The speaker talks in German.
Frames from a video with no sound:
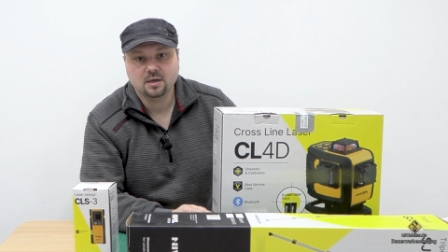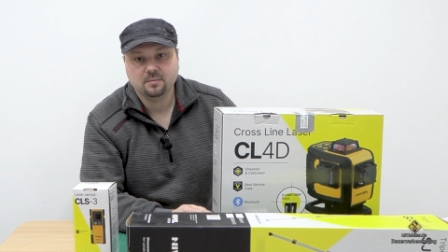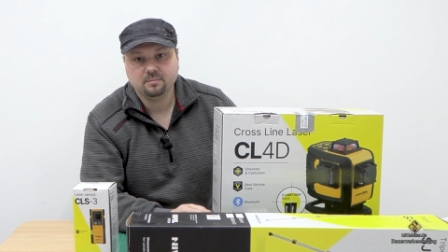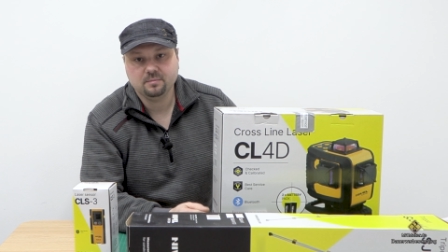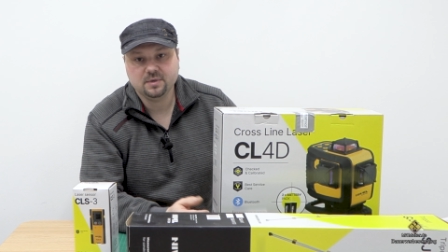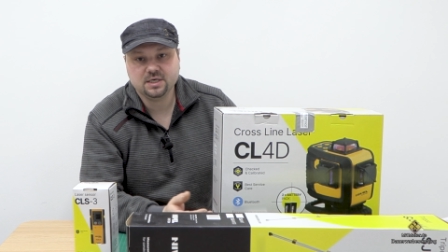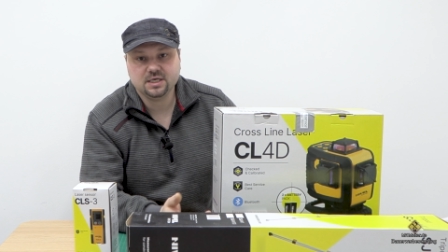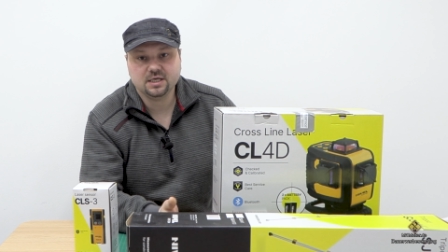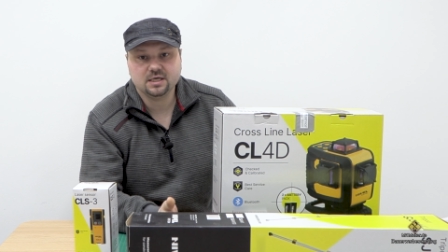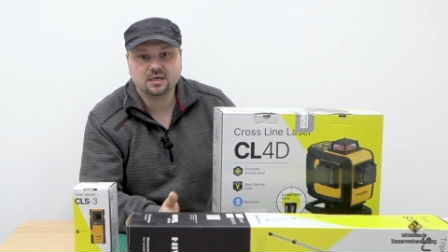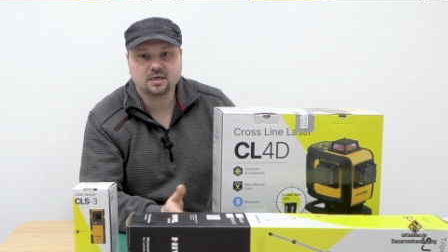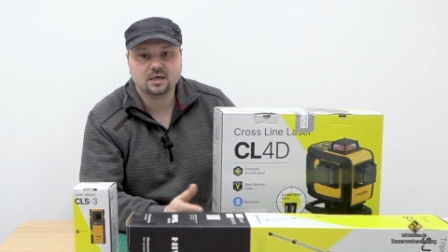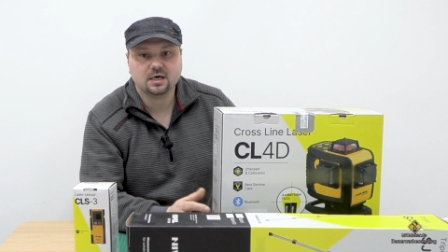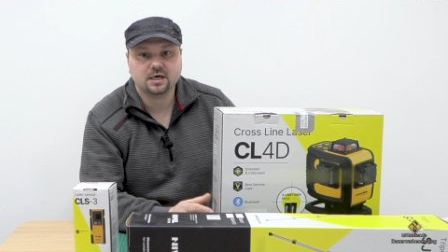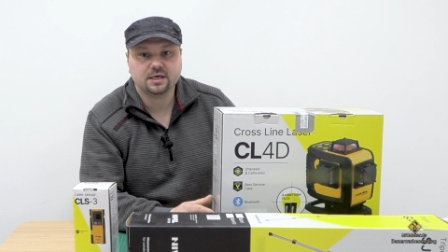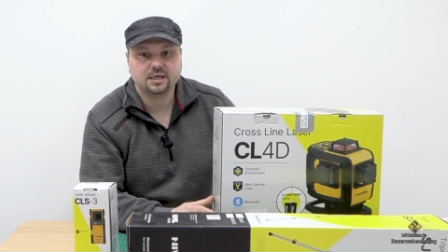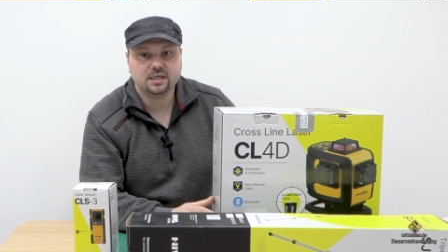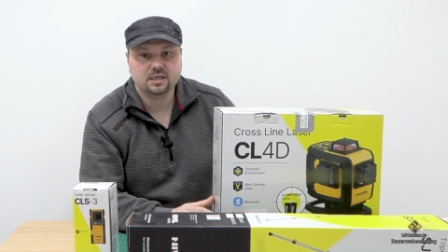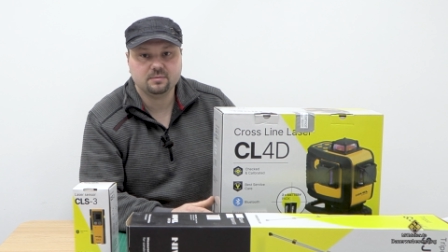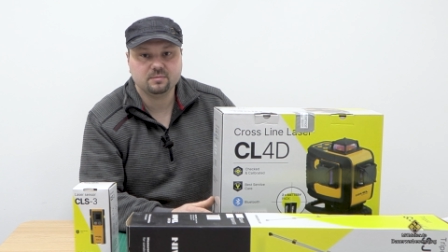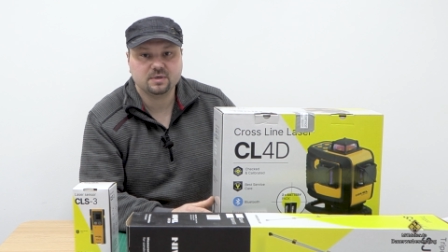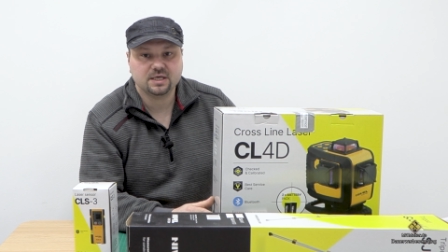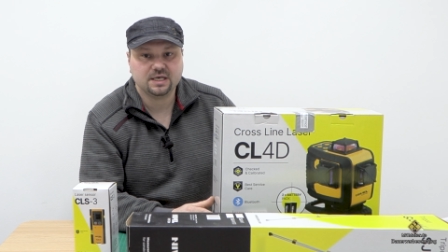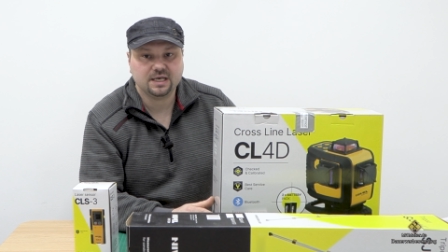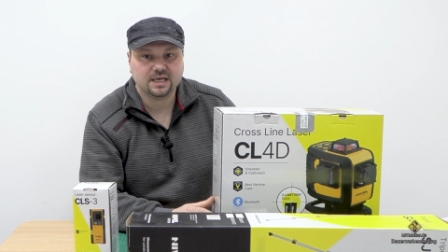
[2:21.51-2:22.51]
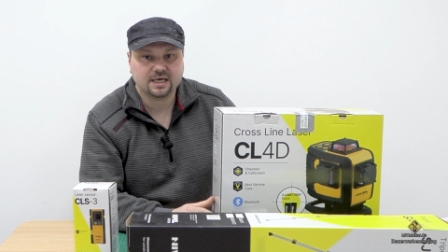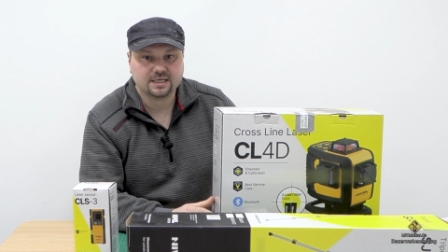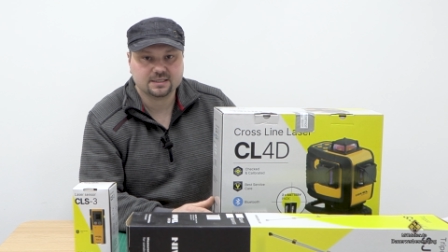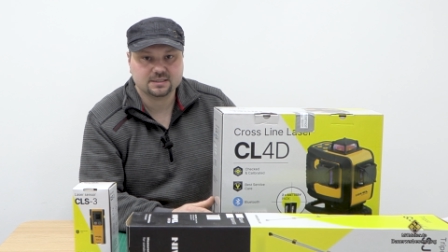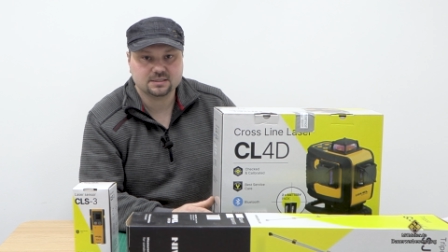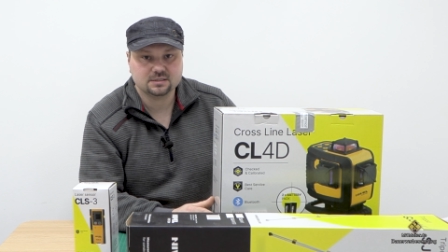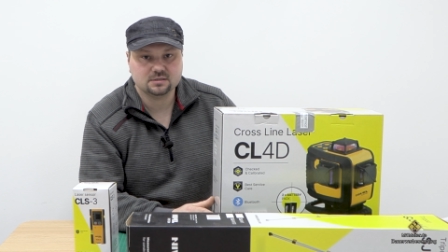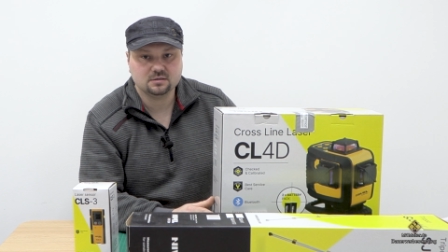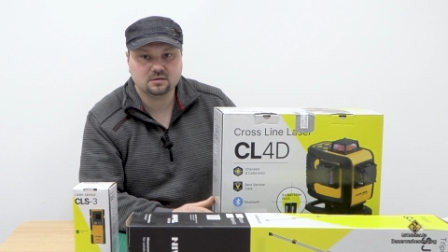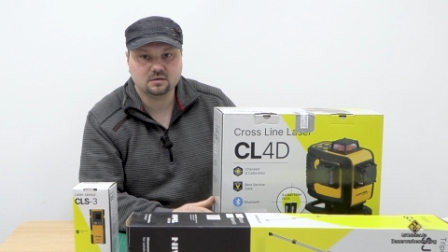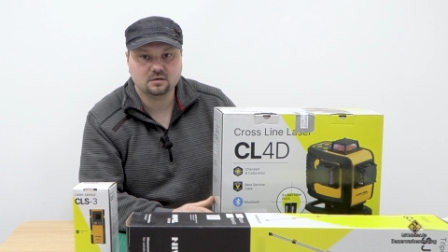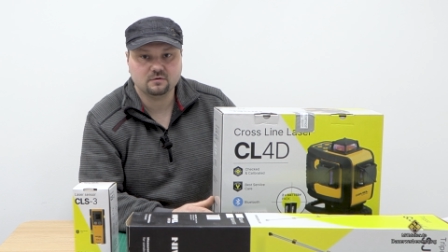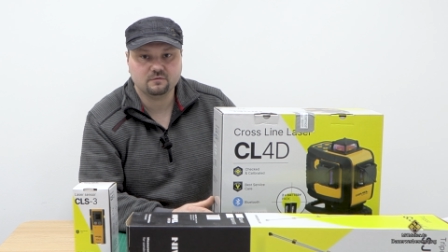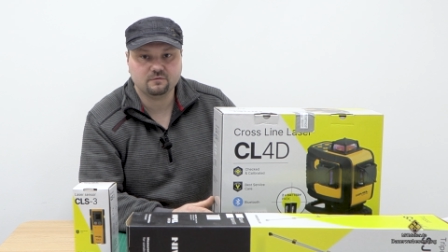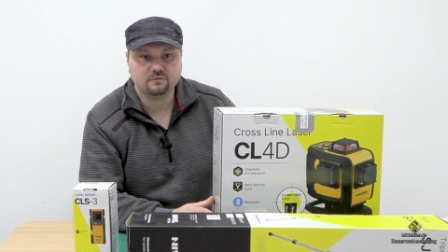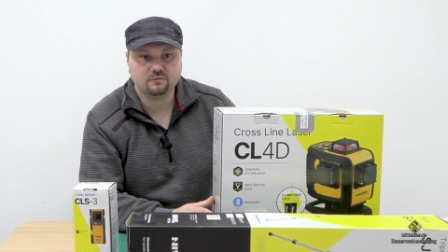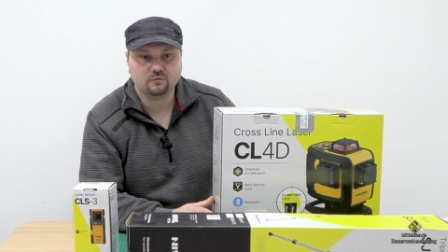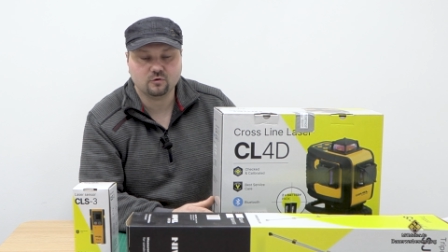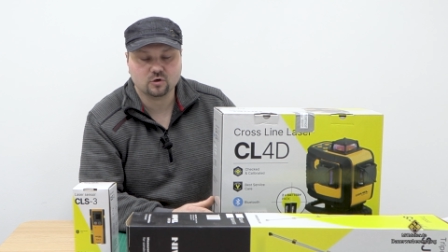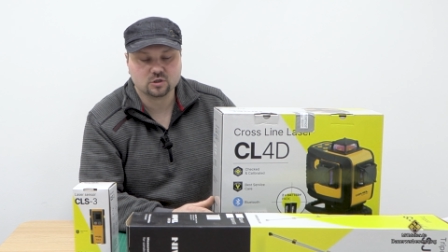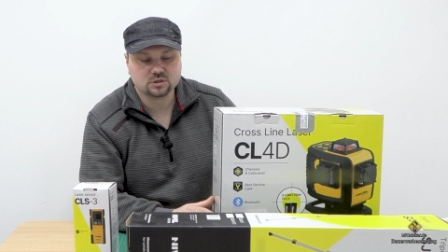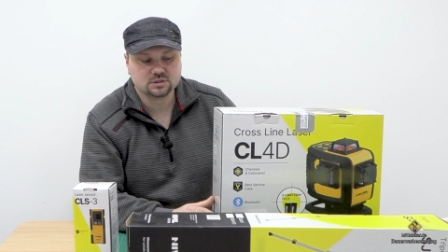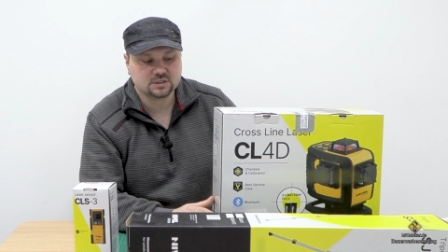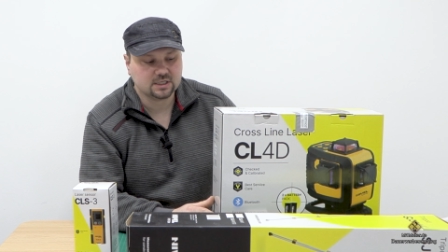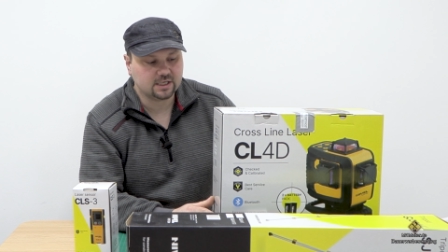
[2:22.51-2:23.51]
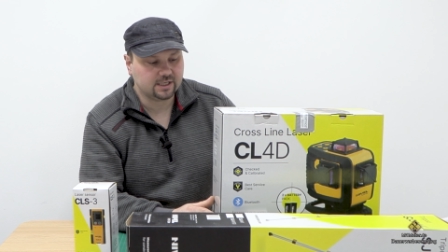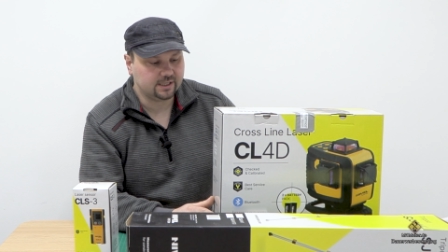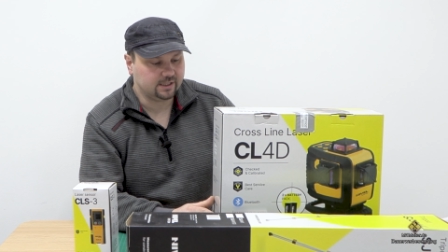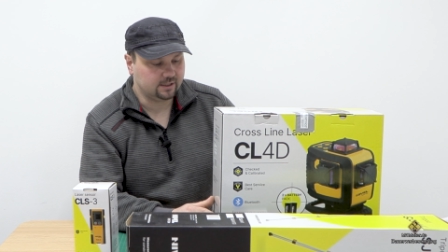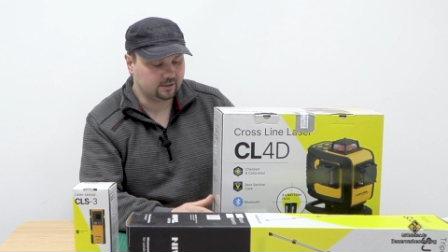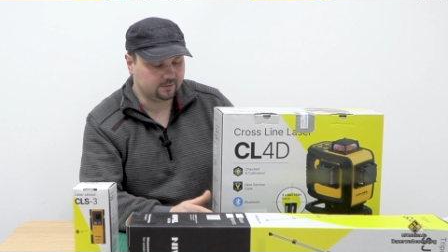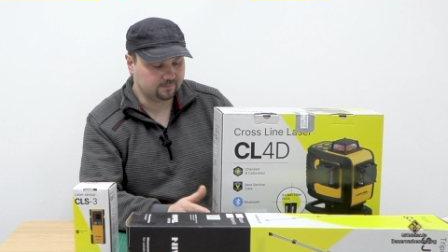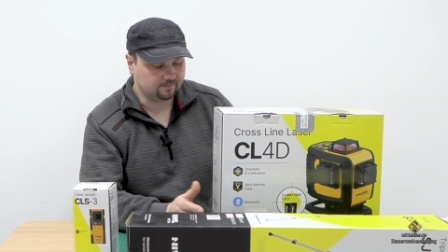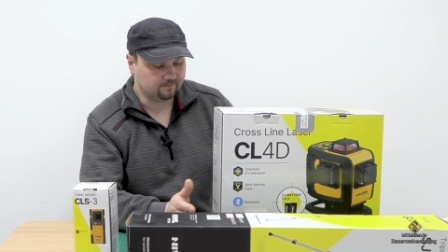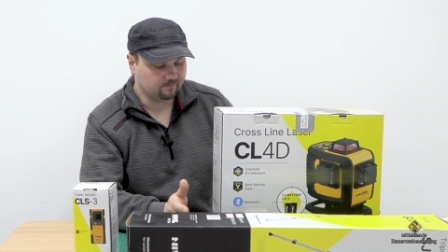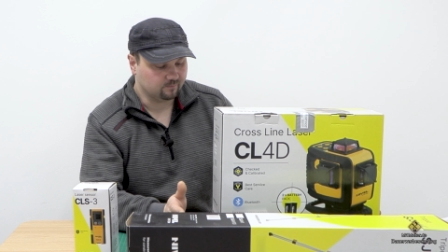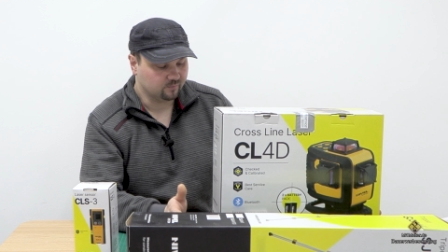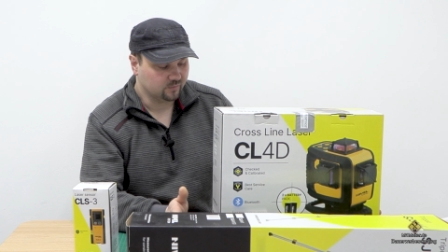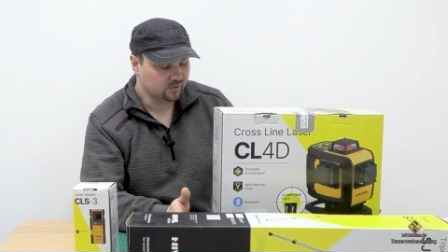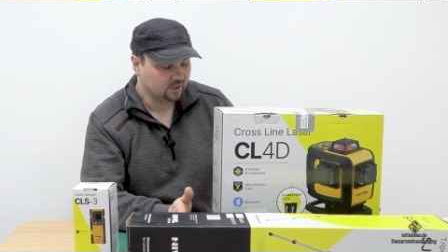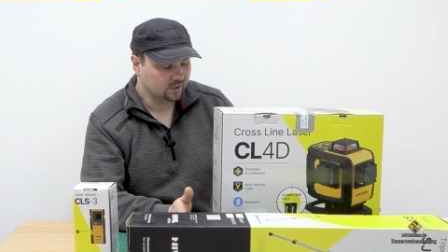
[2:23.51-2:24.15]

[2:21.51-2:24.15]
mit den gerade eben genannten Vorteilen.